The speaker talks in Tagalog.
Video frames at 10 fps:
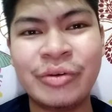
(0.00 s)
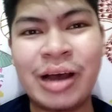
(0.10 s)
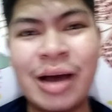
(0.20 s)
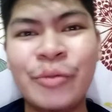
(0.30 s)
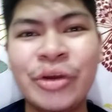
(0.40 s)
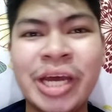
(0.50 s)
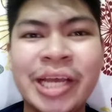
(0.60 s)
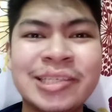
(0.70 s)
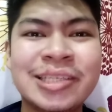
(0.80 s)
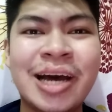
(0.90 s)
amoy na
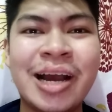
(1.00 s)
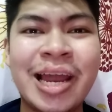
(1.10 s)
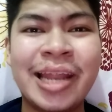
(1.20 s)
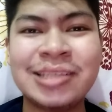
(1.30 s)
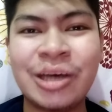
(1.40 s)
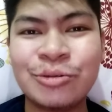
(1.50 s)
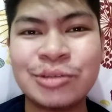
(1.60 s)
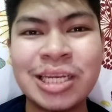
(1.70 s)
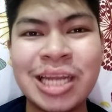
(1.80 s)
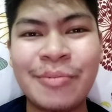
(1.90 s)
isda galing sa
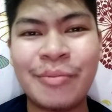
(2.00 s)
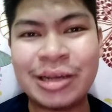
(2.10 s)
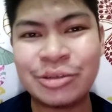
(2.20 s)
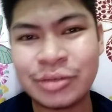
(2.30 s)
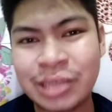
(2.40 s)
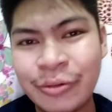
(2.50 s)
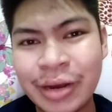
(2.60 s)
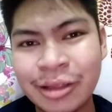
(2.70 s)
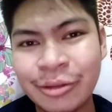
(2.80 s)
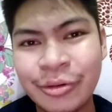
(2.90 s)
kusina, pumasok sa
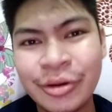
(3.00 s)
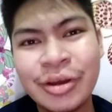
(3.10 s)
kwarto,